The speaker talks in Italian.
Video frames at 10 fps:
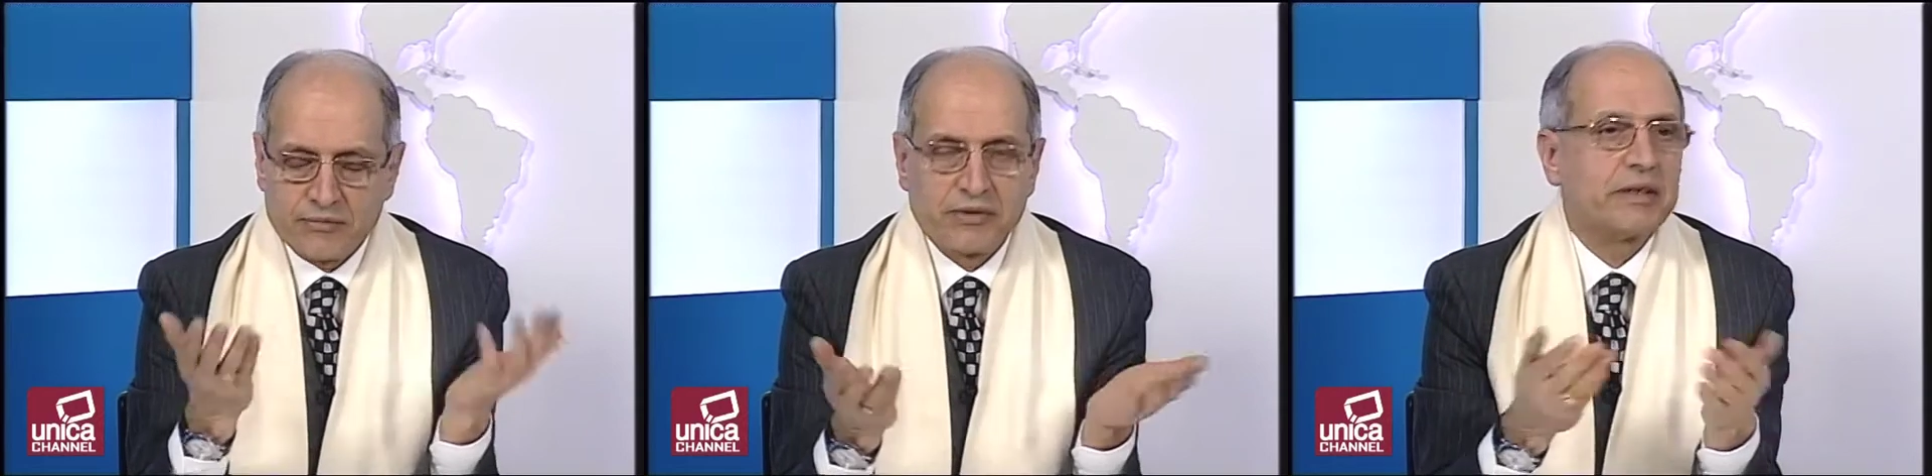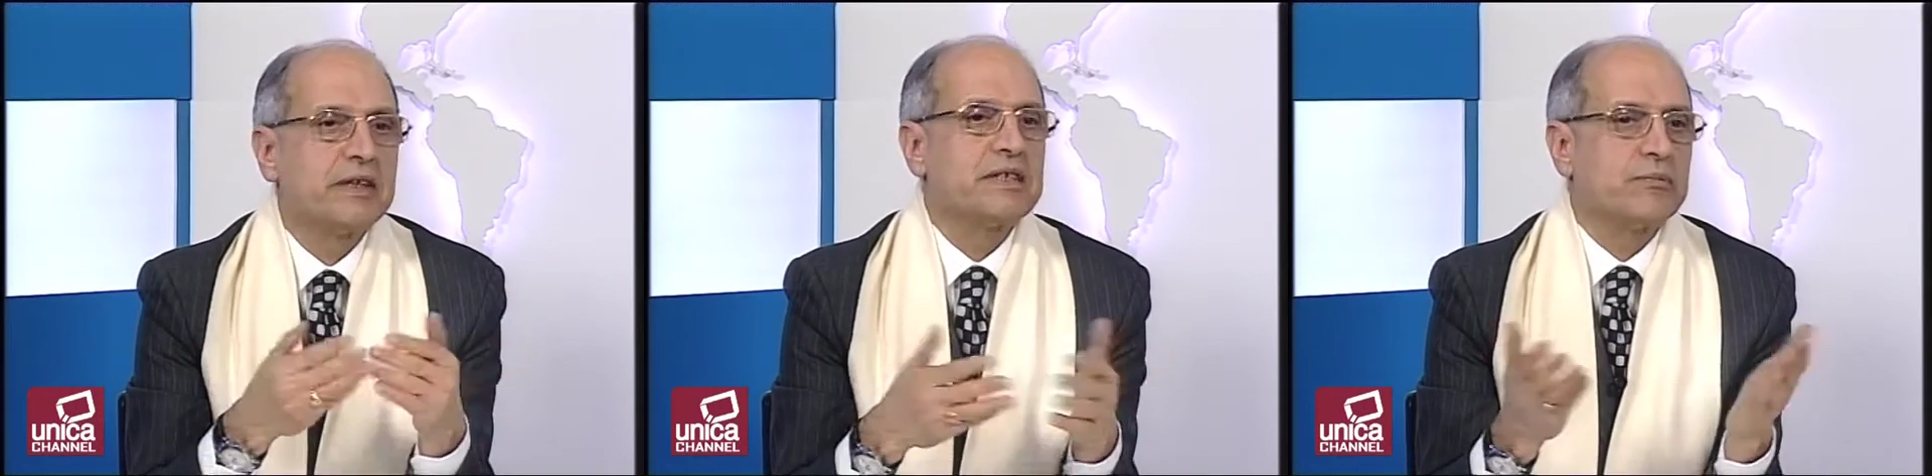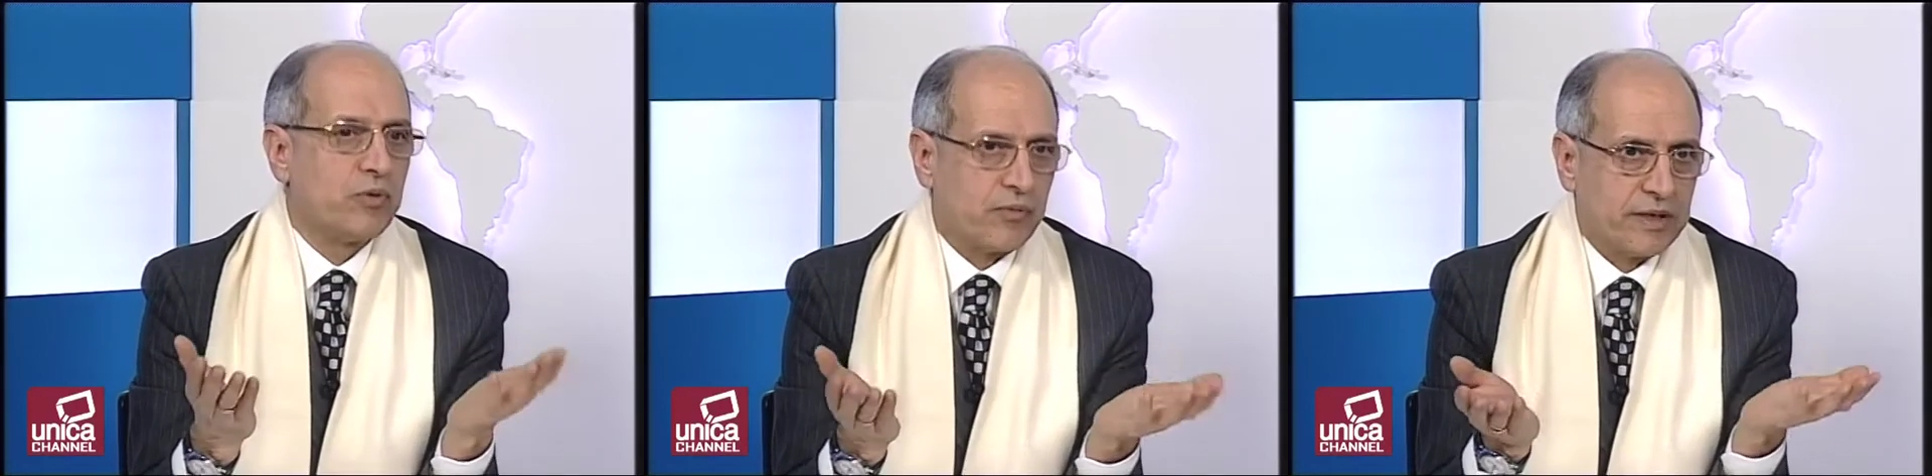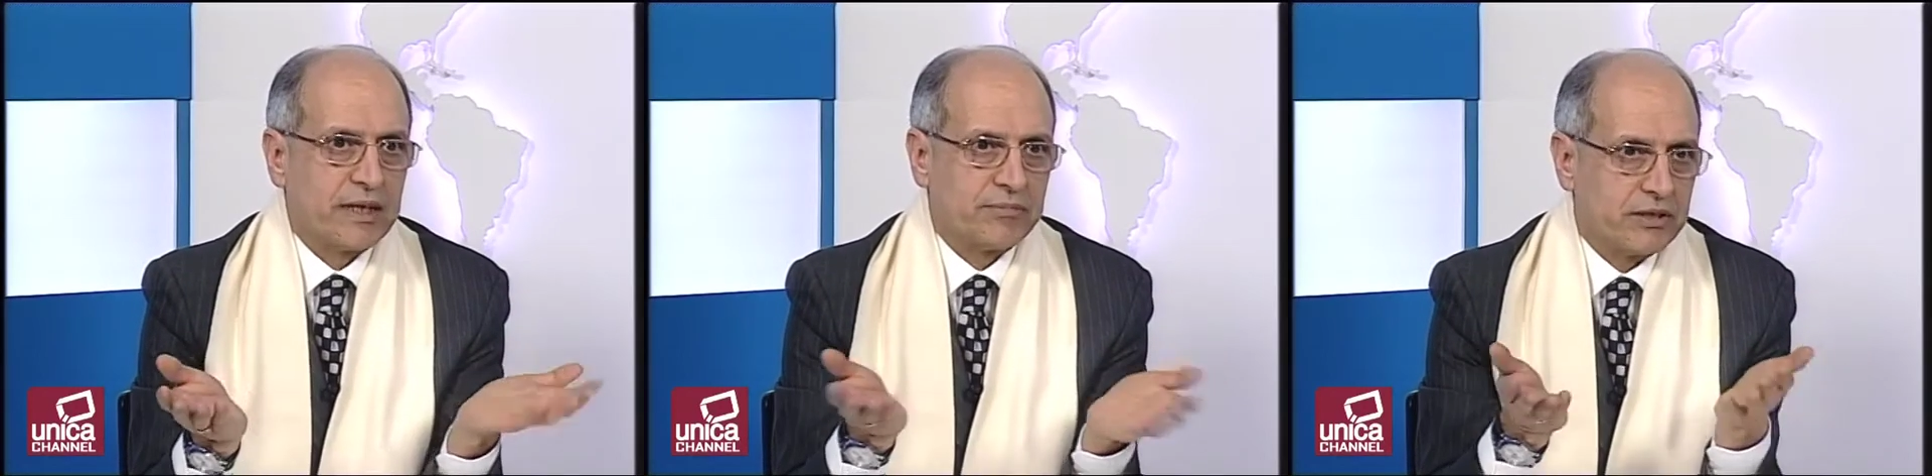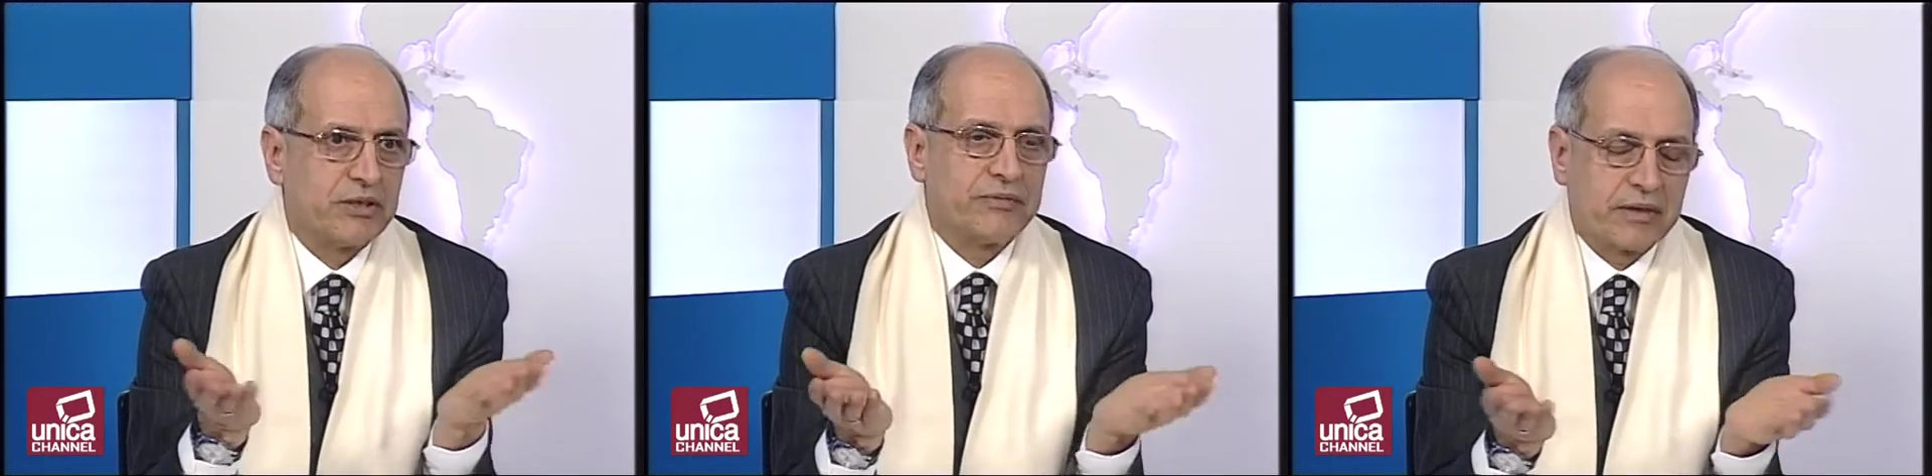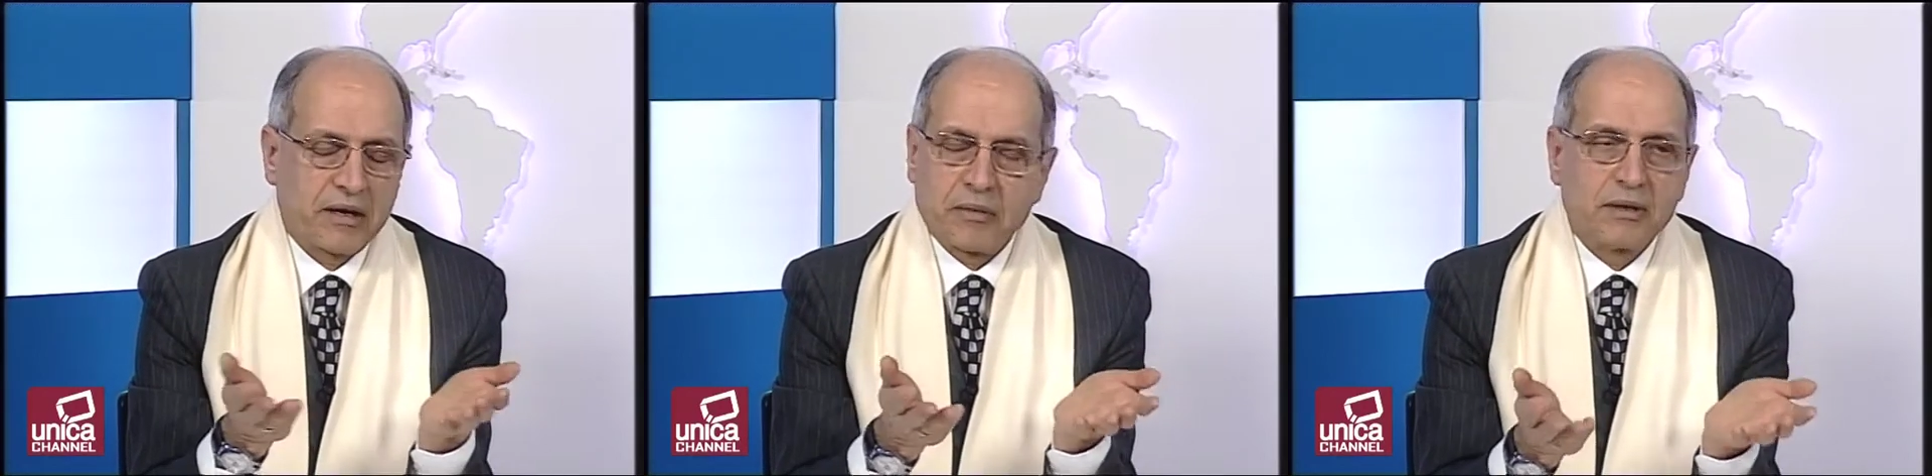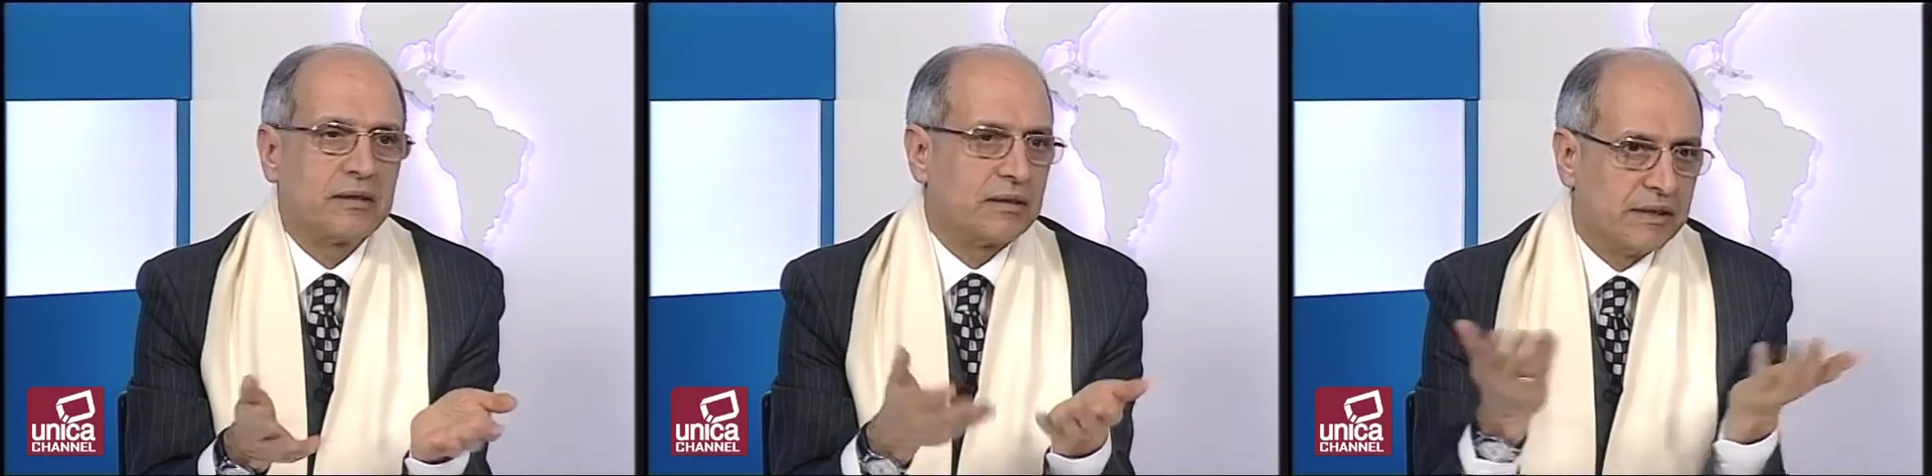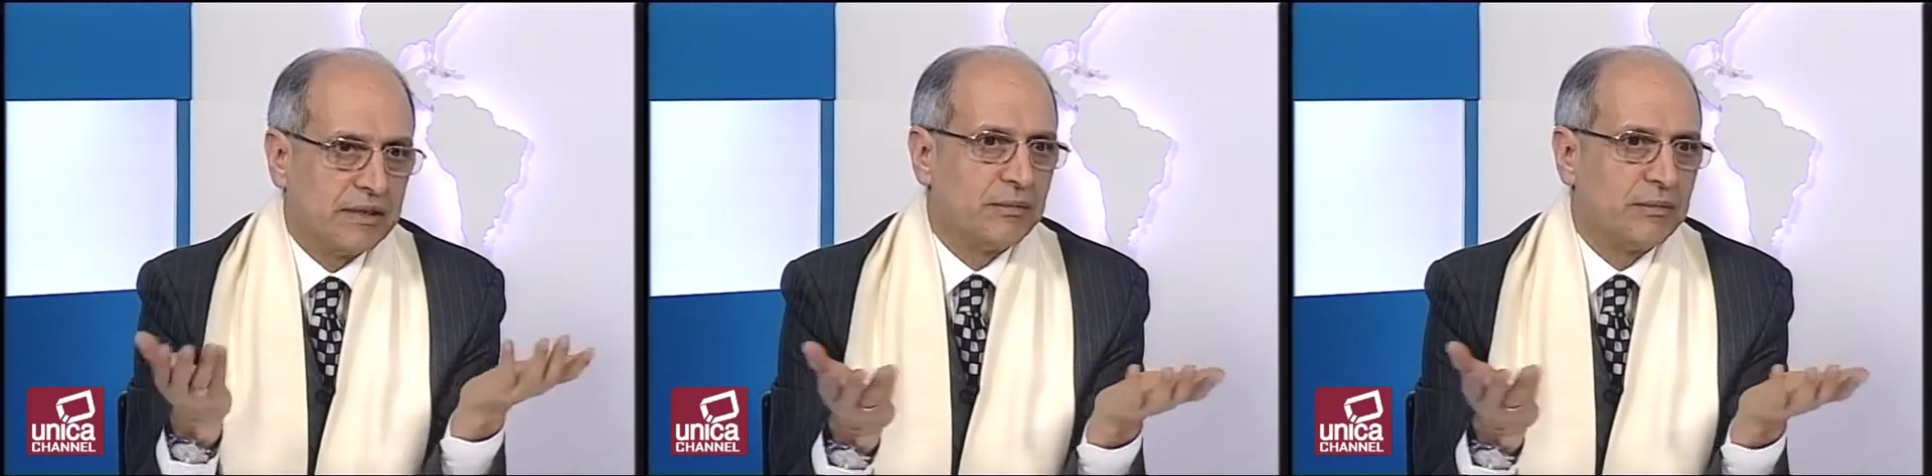Finché si può fare pacificamente,